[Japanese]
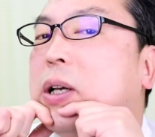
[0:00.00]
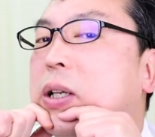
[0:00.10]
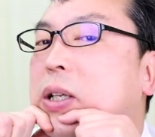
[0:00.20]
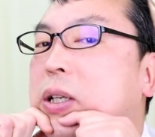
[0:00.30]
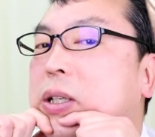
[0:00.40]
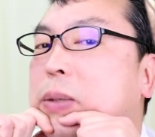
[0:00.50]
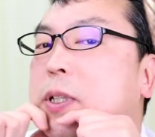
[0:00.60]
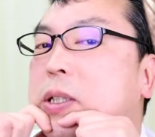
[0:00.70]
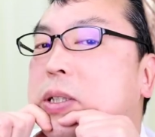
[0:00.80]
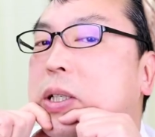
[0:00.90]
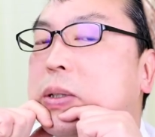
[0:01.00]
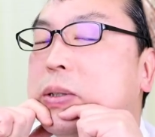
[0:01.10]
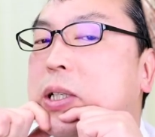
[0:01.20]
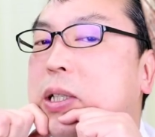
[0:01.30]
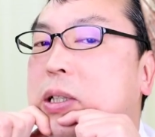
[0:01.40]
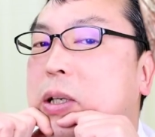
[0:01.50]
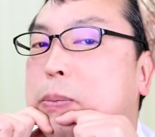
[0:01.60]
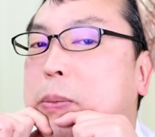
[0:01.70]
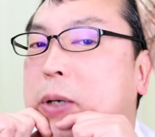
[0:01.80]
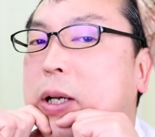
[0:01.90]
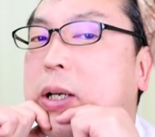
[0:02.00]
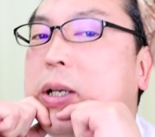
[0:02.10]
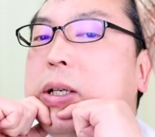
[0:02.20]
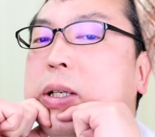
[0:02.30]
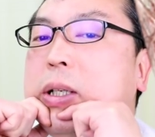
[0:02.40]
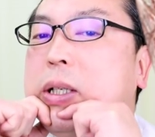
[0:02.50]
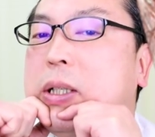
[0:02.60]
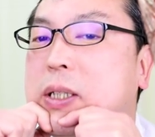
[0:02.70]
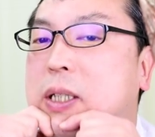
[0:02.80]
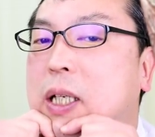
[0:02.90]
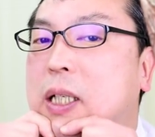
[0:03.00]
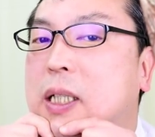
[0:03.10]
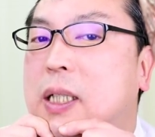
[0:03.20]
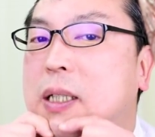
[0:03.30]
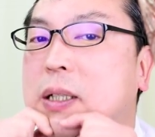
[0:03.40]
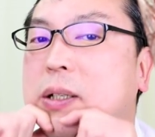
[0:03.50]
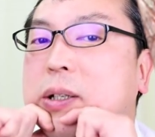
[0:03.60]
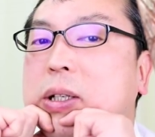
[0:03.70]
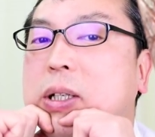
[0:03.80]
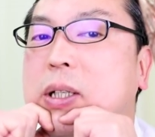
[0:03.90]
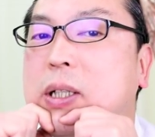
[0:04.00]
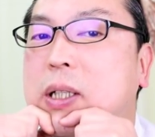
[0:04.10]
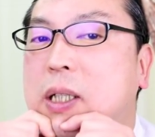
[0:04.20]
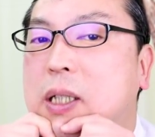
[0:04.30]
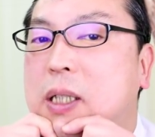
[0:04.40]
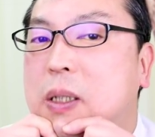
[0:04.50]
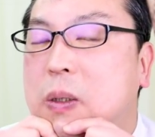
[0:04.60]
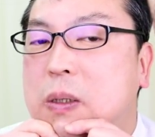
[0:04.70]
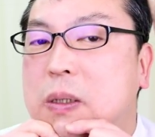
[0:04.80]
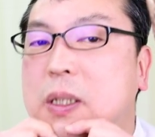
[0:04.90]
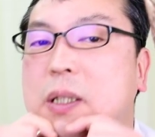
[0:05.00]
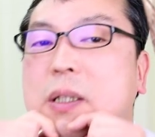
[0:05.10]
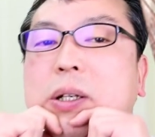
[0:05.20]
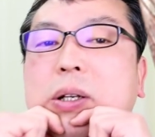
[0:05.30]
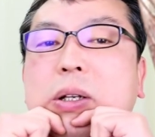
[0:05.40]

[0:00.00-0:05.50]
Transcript: 肌に密着させたまま、下にゆっくり